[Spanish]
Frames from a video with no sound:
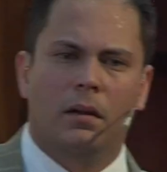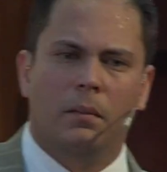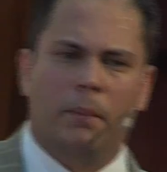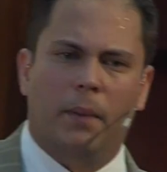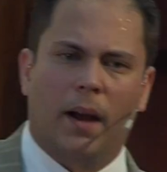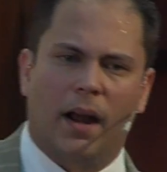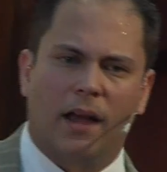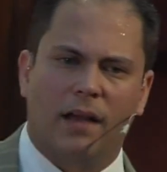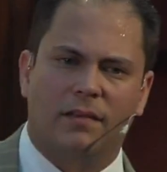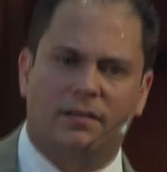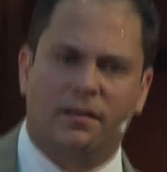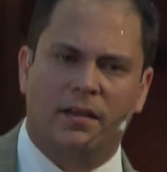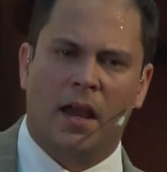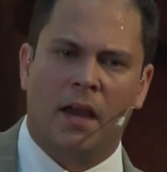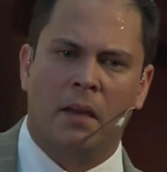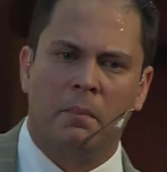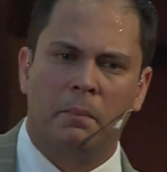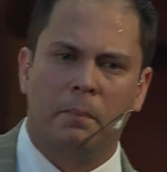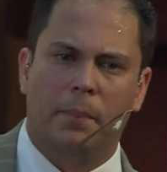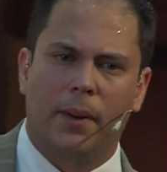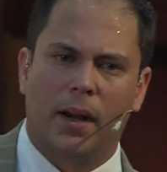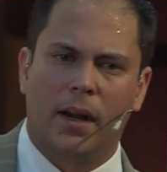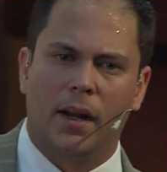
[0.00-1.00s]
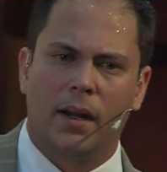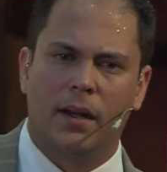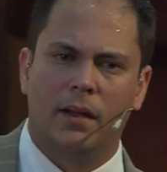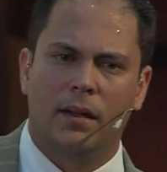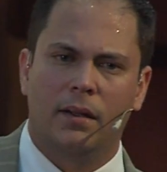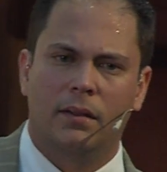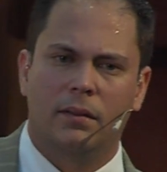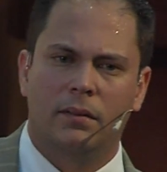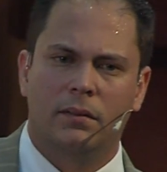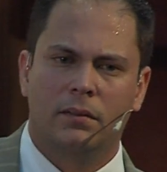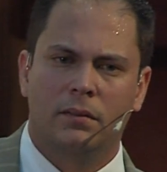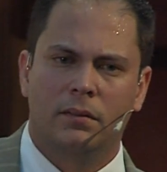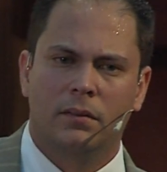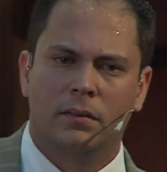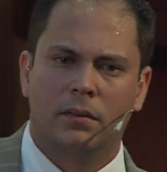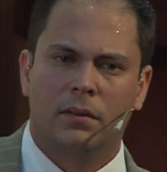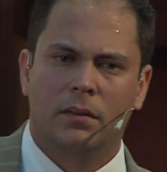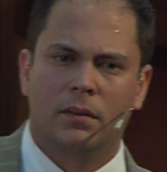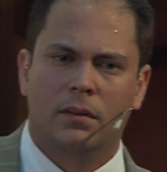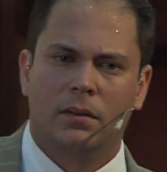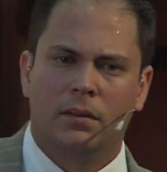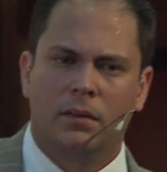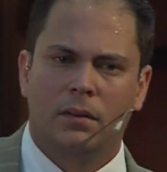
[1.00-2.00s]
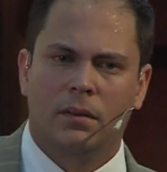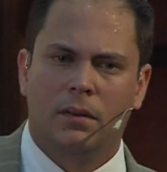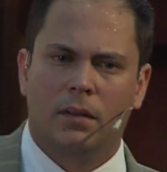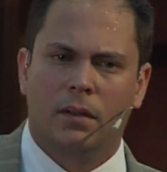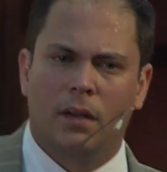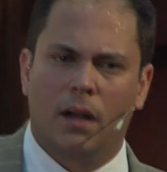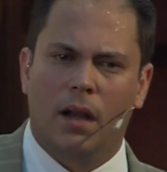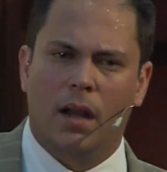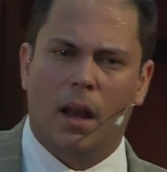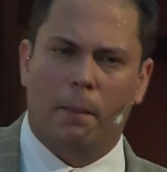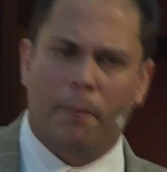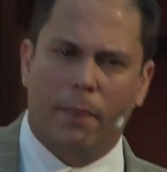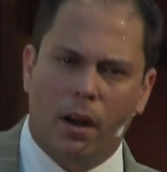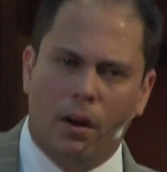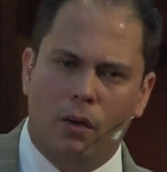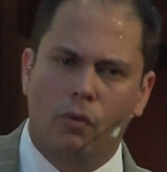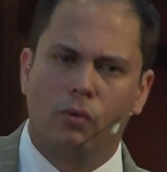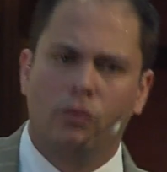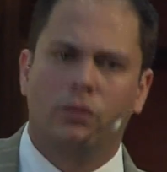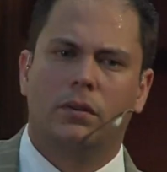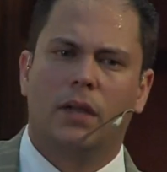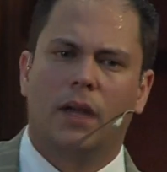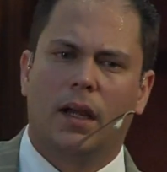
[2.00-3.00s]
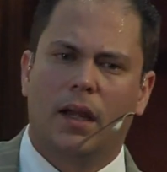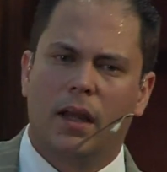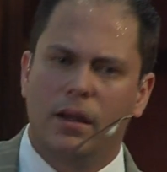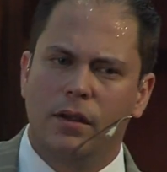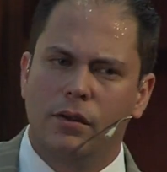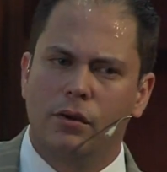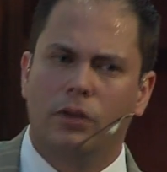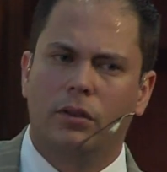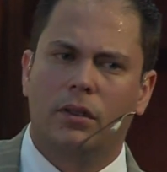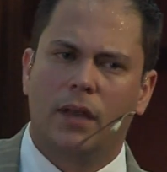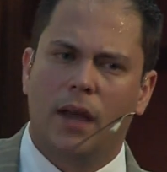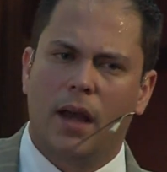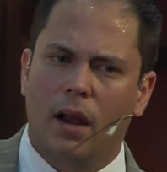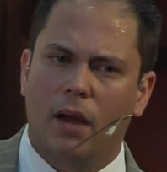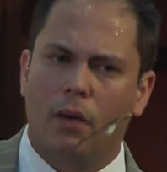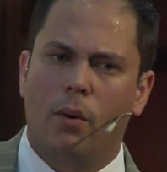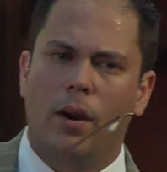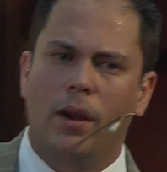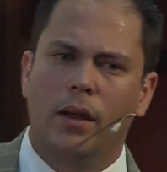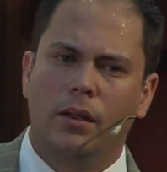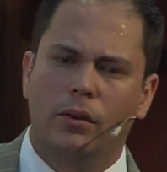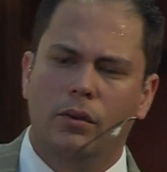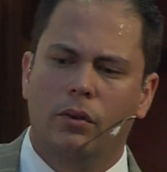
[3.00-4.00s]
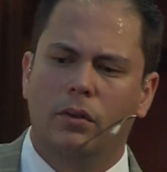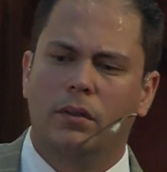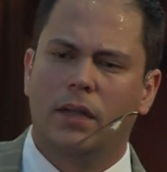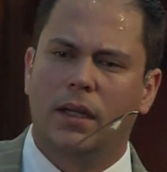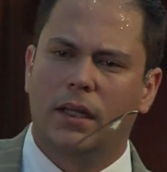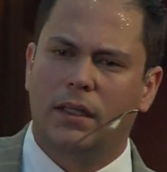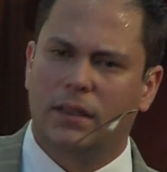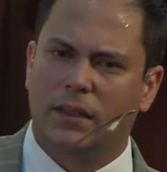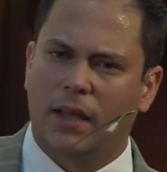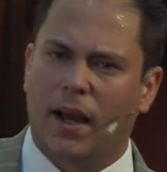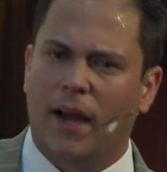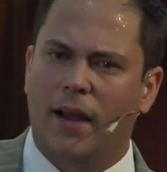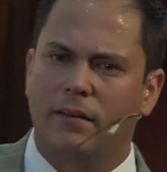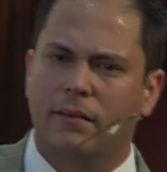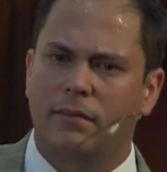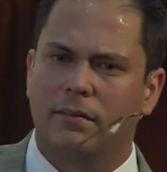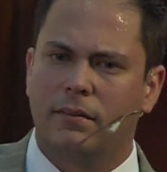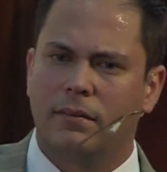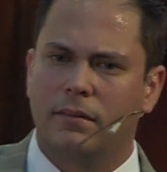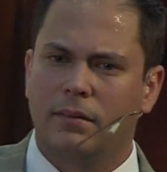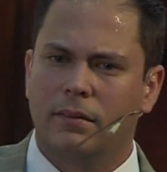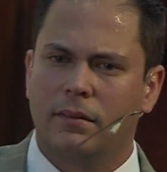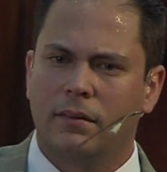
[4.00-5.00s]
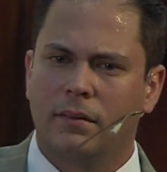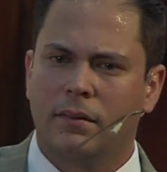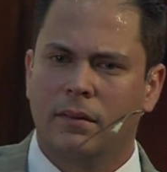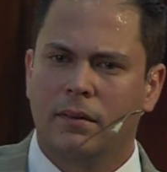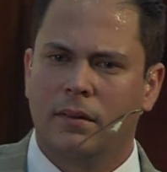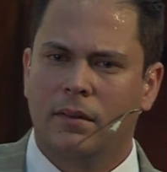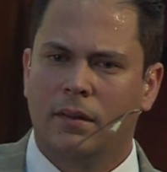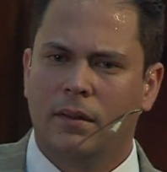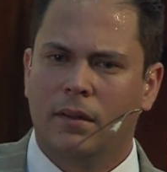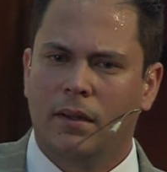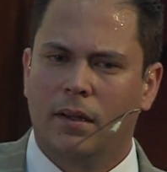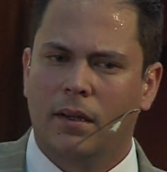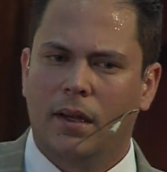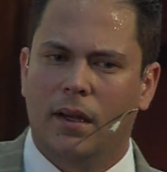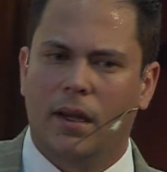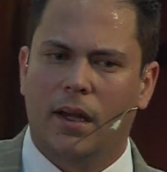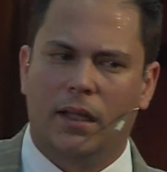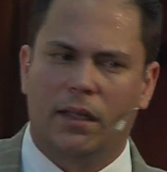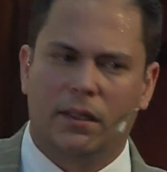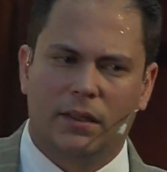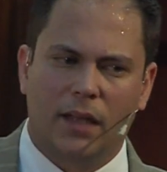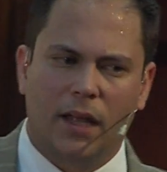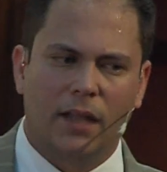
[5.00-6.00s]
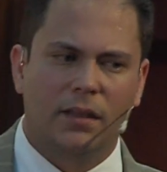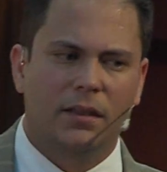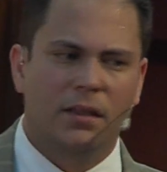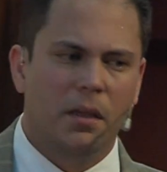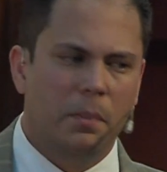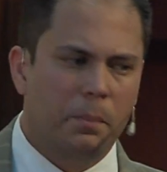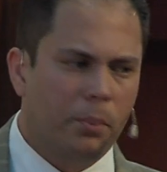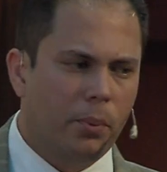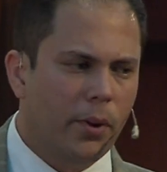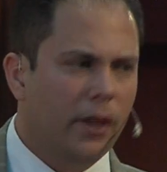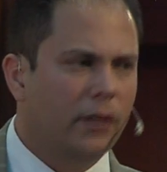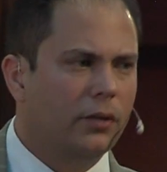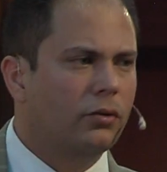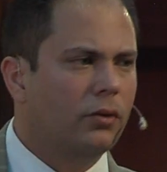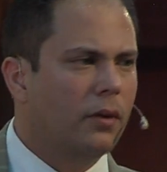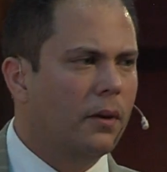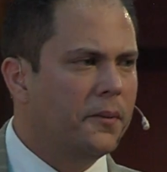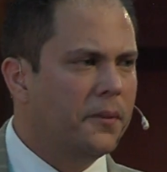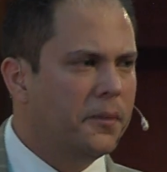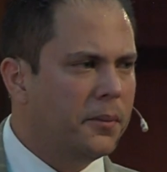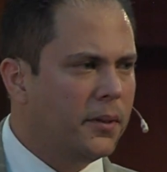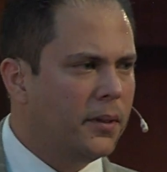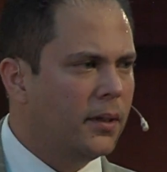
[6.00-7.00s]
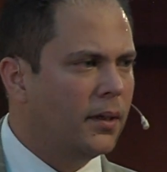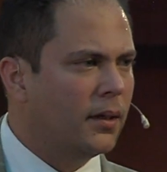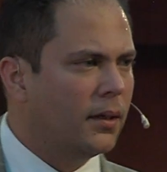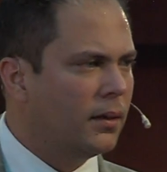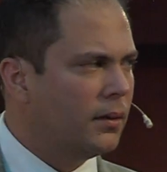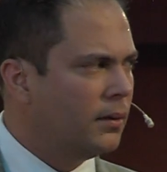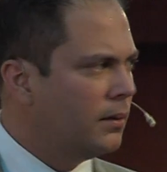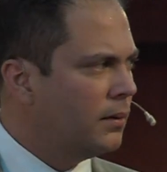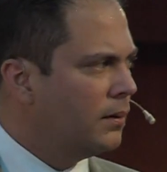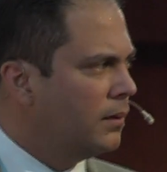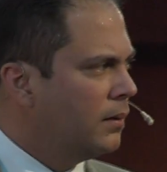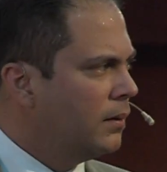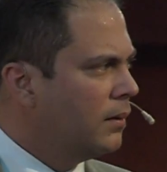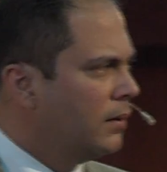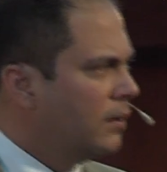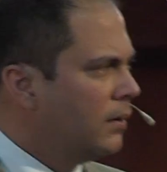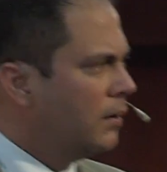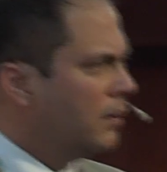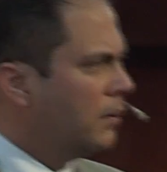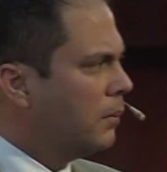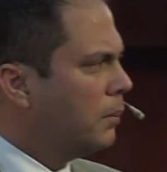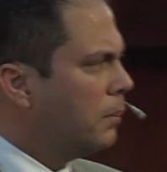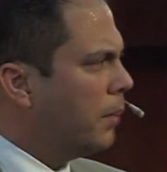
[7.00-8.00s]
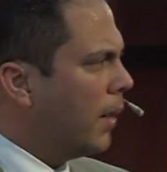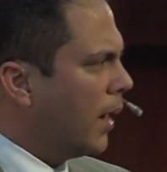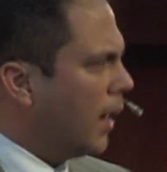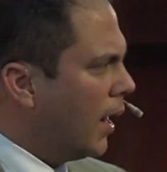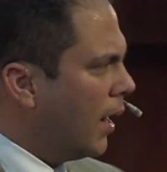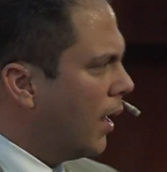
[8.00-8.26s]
para siempre. La pregunta que yo te hago ahí donde estás estás dispuesto a vivir para